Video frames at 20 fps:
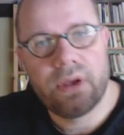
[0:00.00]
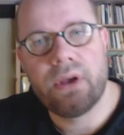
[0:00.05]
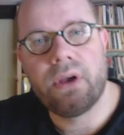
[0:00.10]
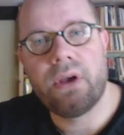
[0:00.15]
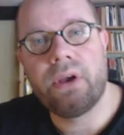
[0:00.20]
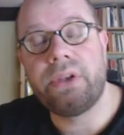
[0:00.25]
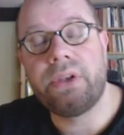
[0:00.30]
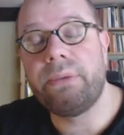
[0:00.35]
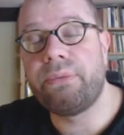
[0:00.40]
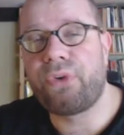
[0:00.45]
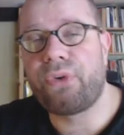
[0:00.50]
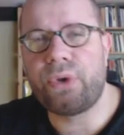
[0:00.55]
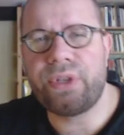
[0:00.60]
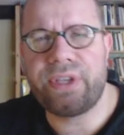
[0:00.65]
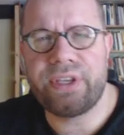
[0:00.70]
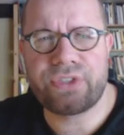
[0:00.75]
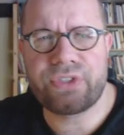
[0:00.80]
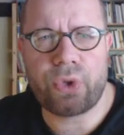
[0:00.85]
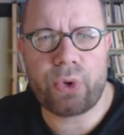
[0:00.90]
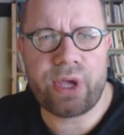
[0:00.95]
Äh, liebe Freunde, hier
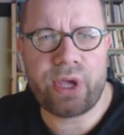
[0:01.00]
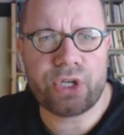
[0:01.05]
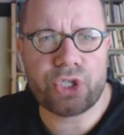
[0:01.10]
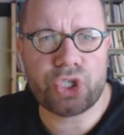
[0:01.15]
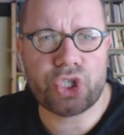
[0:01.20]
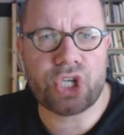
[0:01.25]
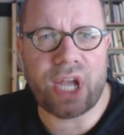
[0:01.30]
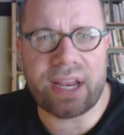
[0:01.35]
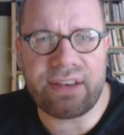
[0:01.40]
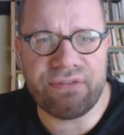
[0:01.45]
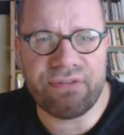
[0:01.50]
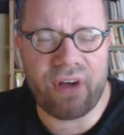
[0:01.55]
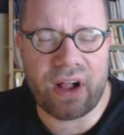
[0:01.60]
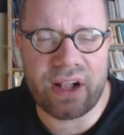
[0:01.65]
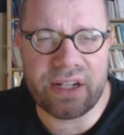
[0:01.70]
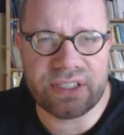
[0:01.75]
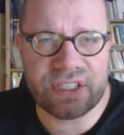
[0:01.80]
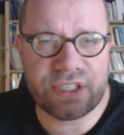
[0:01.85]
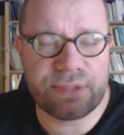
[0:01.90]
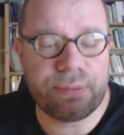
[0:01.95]
ist euer
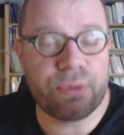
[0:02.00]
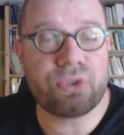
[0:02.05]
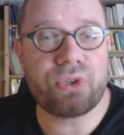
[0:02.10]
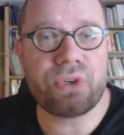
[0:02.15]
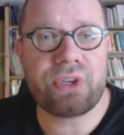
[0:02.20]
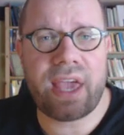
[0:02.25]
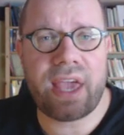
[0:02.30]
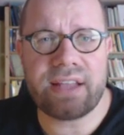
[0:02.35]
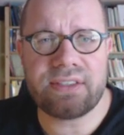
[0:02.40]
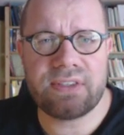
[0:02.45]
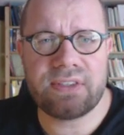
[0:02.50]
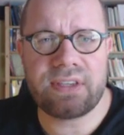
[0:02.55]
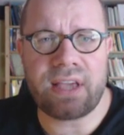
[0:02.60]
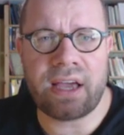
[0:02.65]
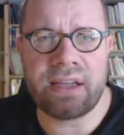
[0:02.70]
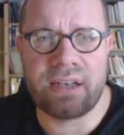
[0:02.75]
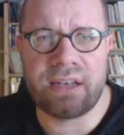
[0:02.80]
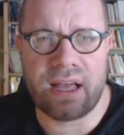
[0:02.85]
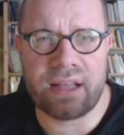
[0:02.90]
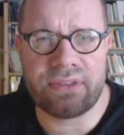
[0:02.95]
Steinwallen. Ich möchte euch herzlich
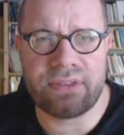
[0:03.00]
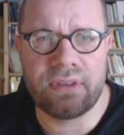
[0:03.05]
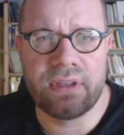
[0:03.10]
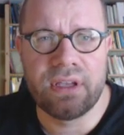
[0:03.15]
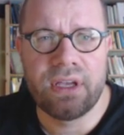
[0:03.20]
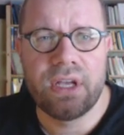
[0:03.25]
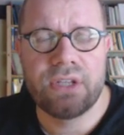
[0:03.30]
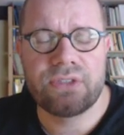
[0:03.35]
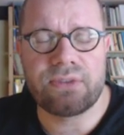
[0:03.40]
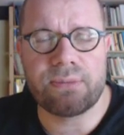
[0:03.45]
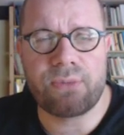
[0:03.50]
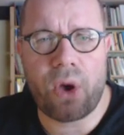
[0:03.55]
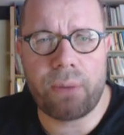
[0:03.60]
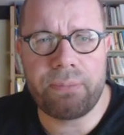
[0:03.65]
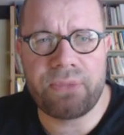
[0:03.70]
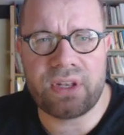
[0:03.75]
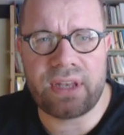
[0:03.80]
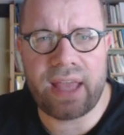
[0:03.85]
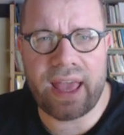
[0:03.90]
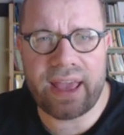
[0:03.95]
einladen zum
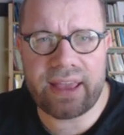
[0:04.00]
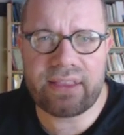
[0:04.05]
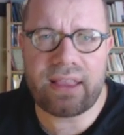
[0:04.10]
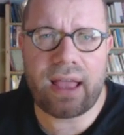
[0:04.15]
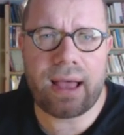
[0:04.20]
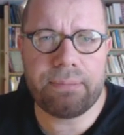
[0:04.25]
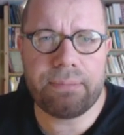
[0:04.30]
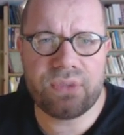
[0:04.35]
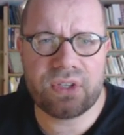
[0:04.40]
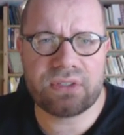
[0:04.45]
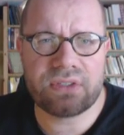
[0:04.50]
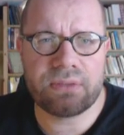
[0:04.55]
kommenden Herrenabend. Das